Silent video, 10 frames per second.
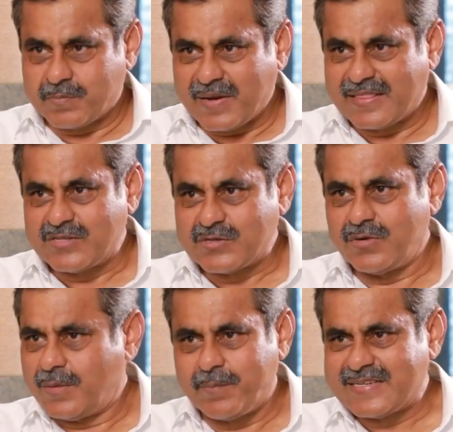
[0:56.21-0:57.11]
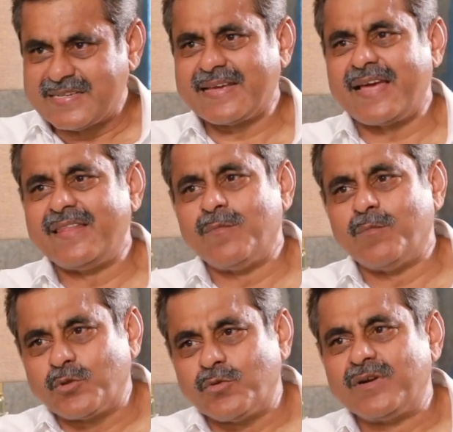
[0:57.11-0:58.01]
ప్రతి స్కూల్ ఇప్పటి సంది కాదు నేను
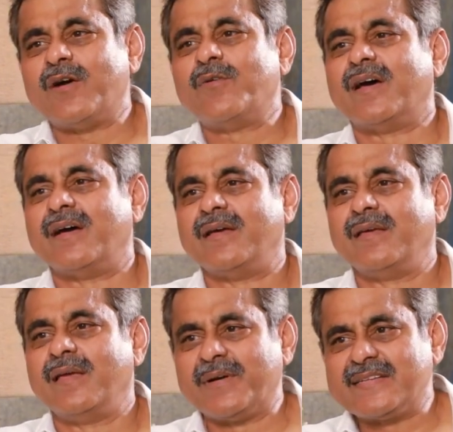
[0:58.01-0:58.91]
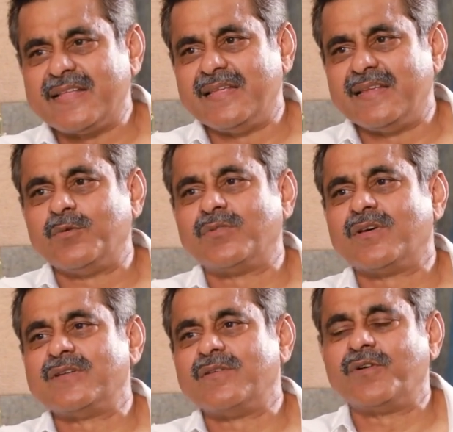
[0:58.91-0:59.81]
మొత్తుకుంటా ఉన్నా ఇప్పటి సంది టూ థౌజండ్